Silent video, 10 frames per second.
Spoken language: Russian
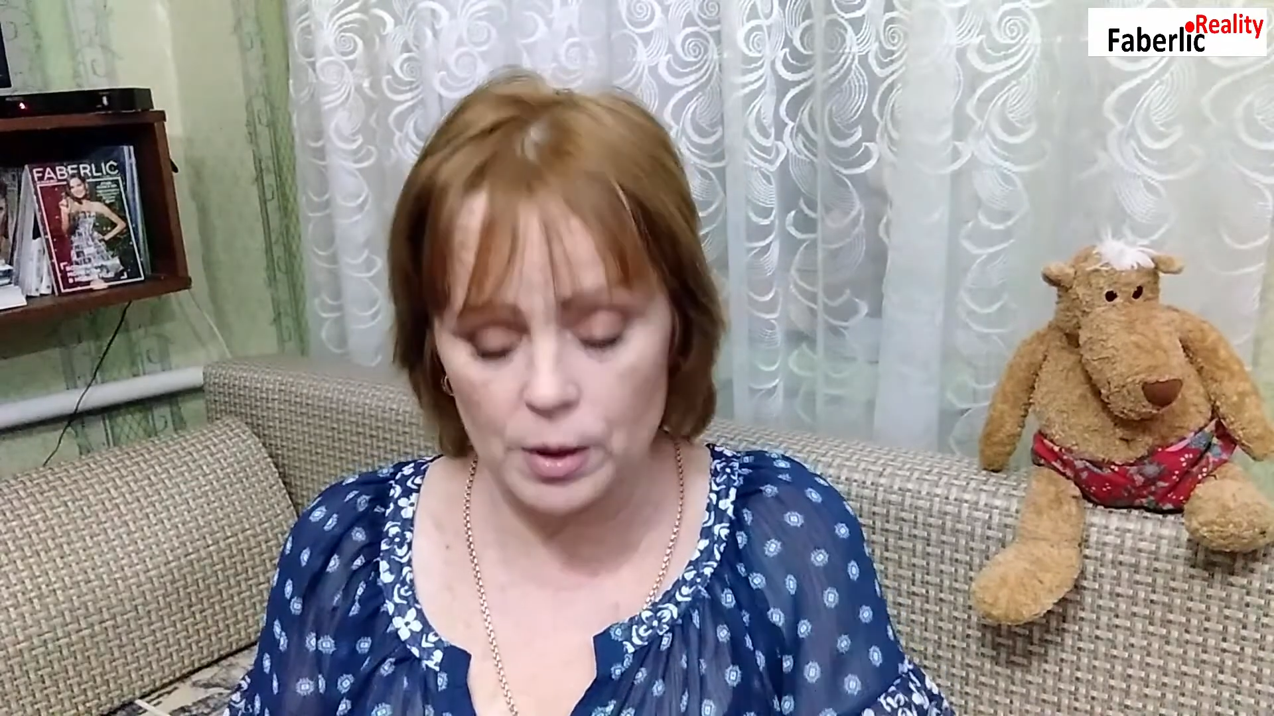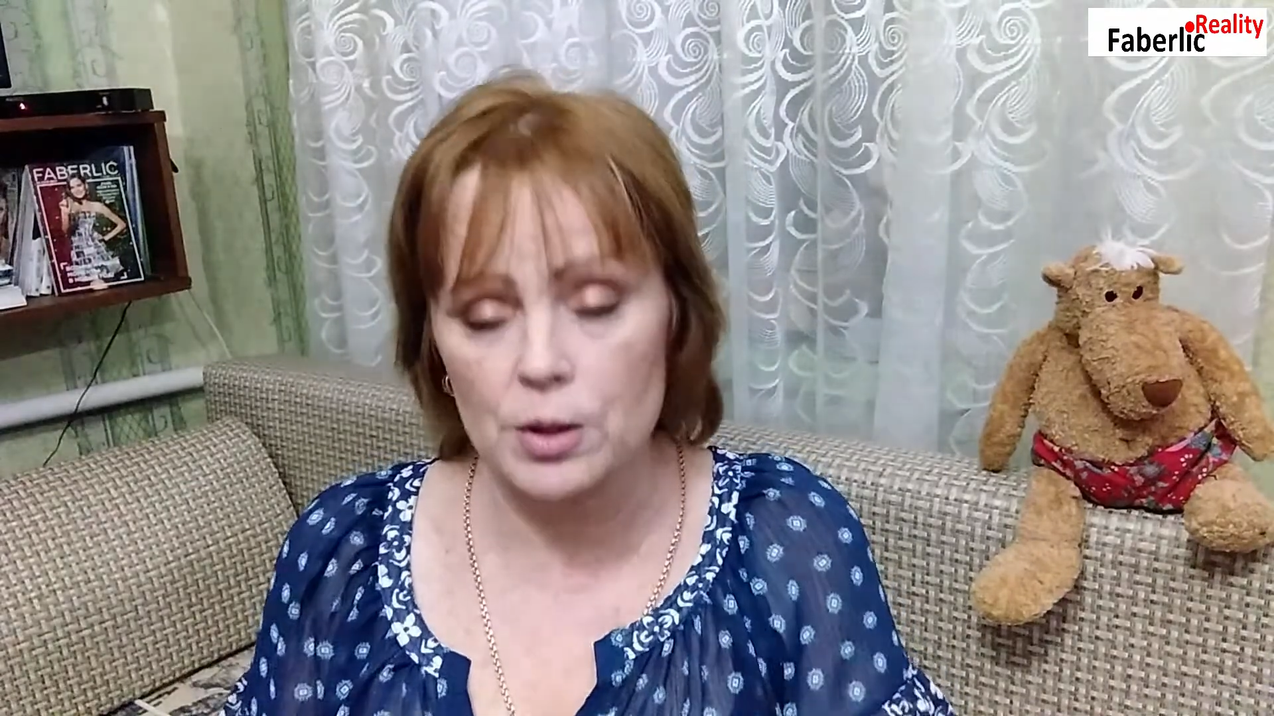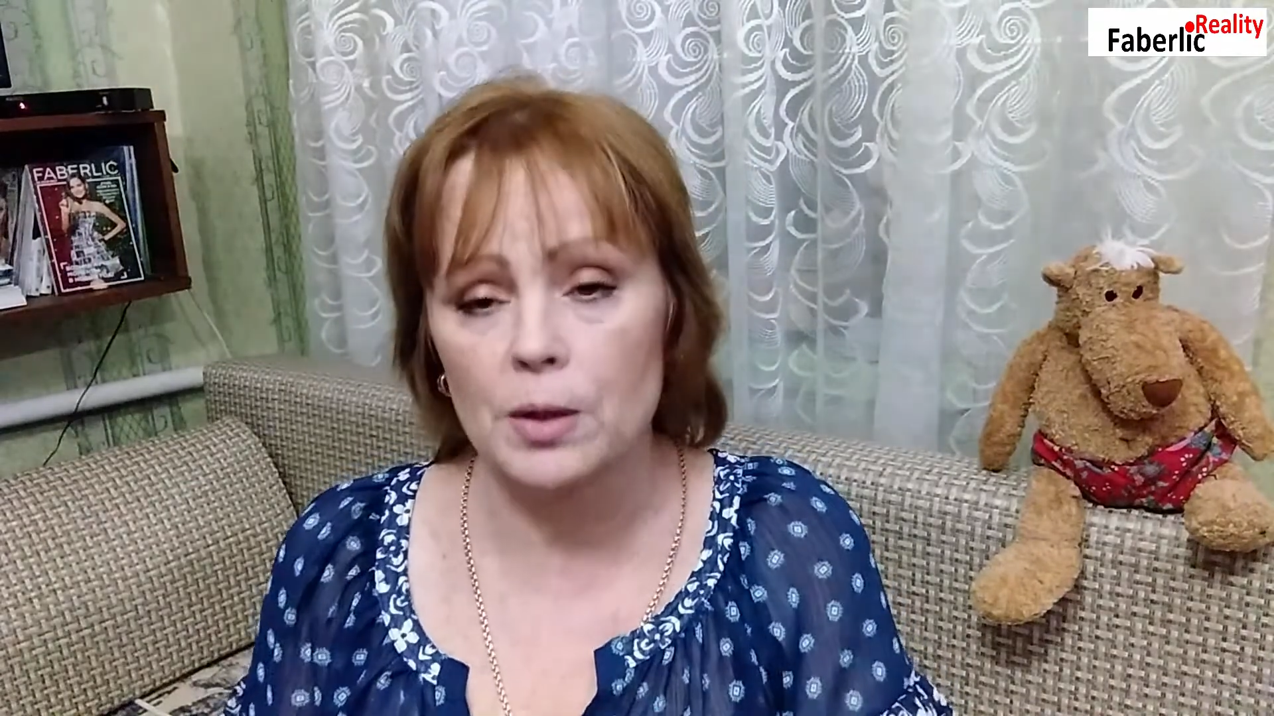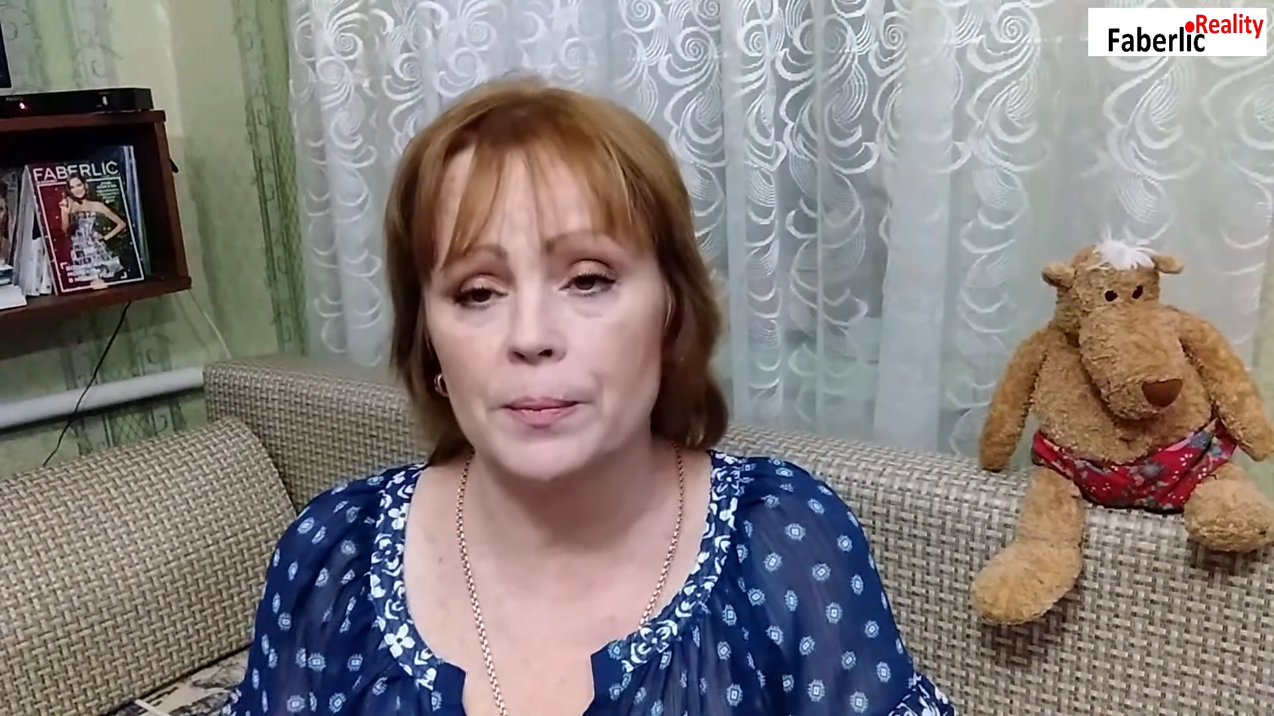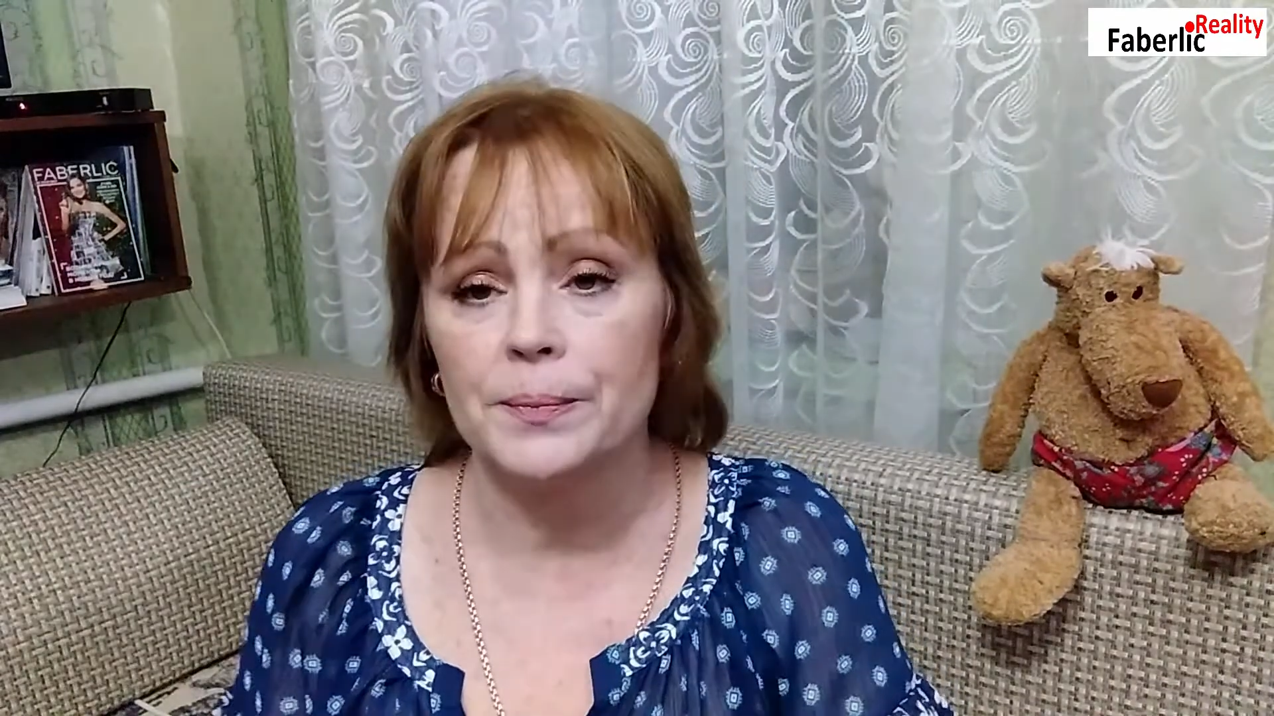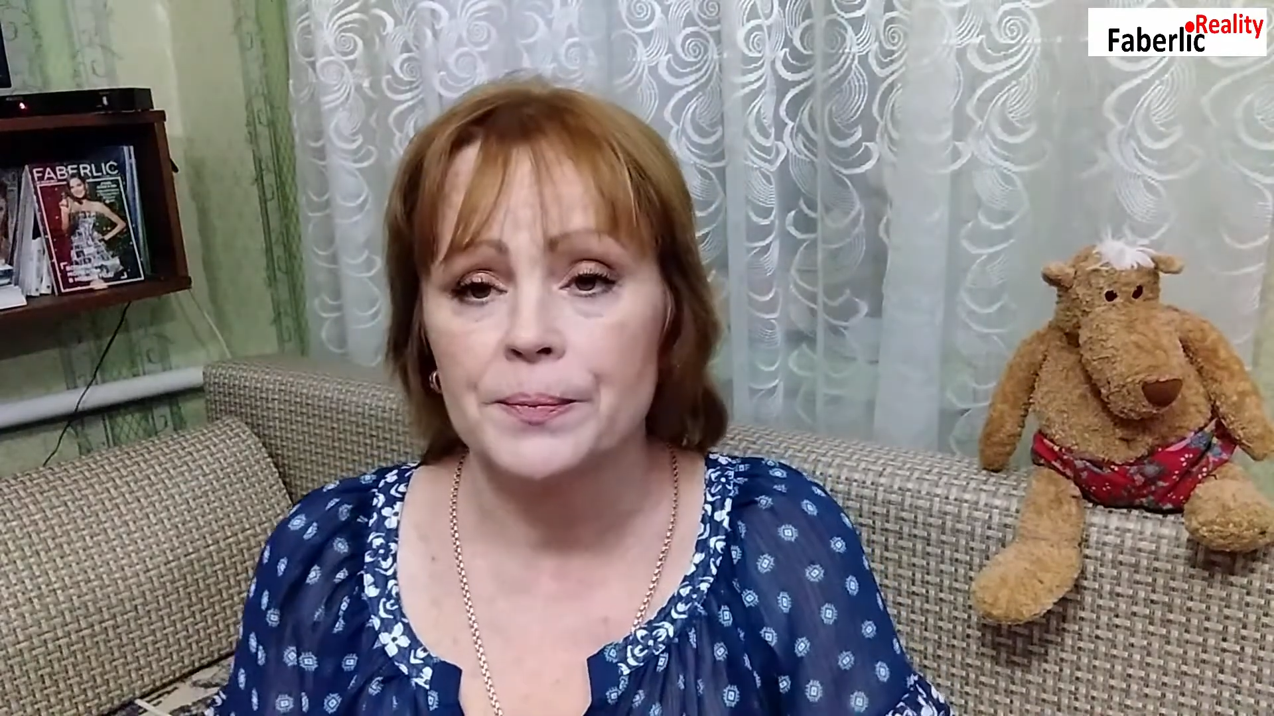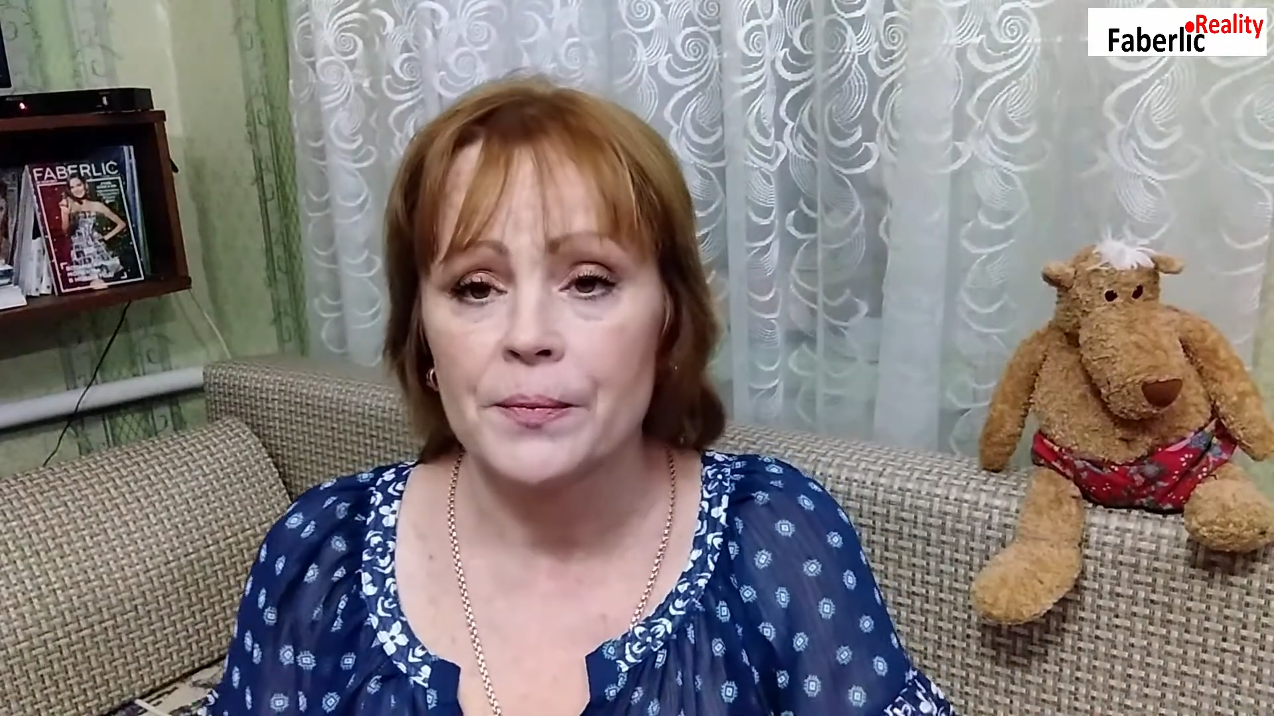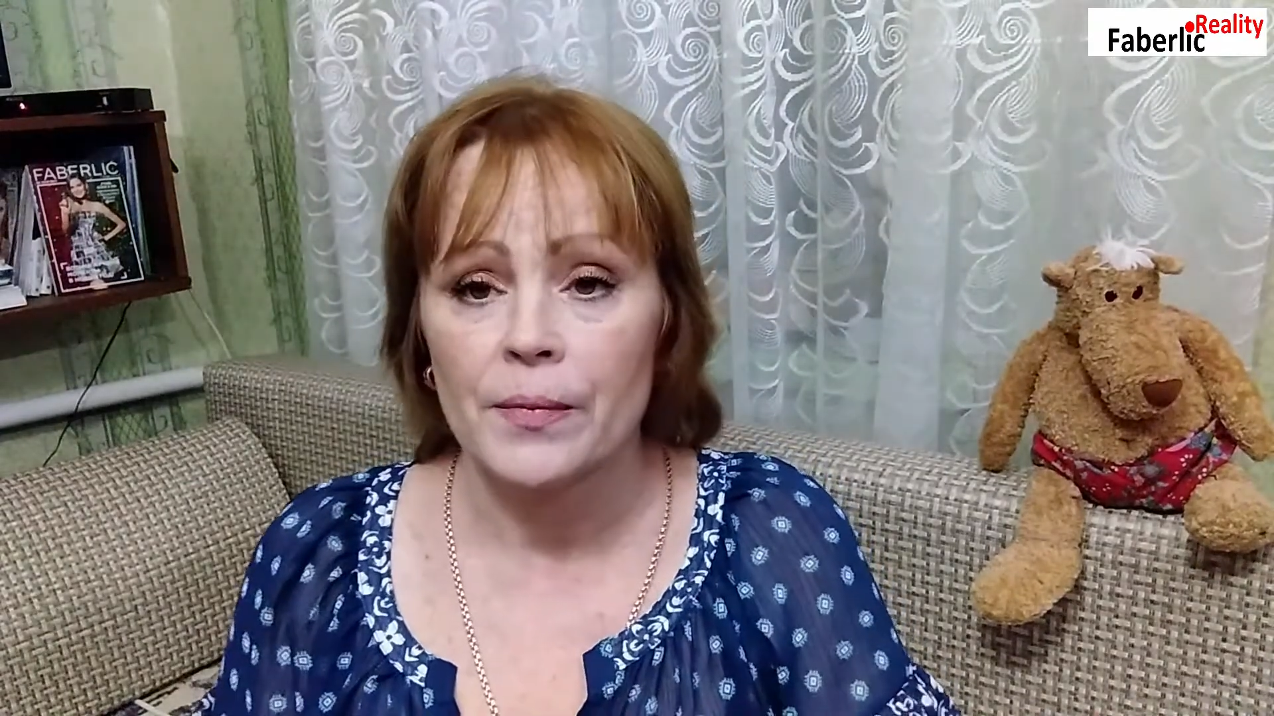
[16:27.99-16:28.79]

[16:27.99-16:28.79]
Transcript: близким,